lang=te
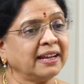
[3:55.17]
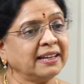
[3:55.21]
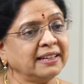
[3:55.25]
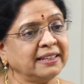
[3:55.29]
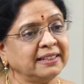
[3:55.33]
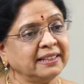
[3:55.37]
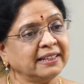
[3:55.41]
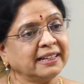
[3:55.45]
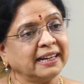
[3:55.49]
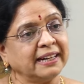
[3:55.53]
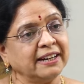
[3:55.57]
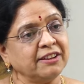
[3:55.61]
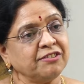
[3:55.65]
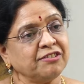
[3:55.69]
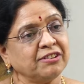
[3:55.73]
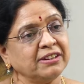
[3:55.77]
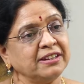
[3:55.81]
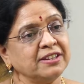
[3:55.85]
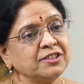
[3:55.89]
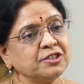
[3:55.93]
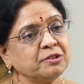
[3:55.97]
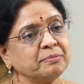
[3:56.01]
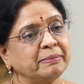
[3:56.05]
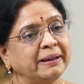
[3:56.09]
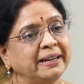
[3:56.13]
ఇది కండిషన్
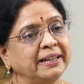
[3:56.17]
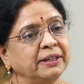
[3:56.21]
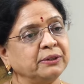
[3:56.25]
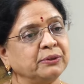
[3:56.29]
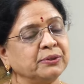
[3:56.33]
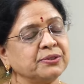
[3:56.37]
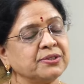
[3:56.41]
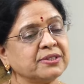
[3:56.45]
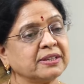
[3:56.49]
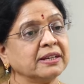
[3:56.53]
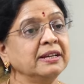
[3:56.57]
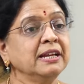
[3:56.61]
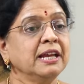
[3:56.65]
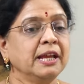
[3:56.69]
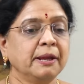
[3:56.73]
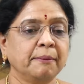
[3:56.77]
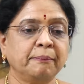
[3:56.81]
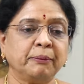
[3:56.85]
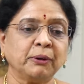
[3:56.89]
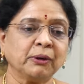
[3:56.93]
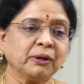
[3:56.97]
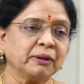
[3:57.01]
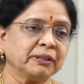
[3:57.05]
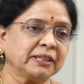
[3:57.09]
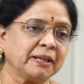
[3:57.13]
నుంచి బయటకు వచ్చి
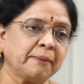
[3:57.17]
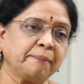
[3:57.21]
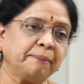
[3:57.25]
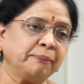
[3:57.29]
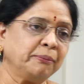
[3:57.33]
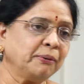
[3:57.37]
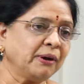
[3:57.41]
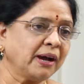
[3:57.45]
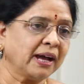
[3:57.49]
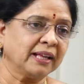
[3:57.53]
ఇప్పుడు ఒక తప్పు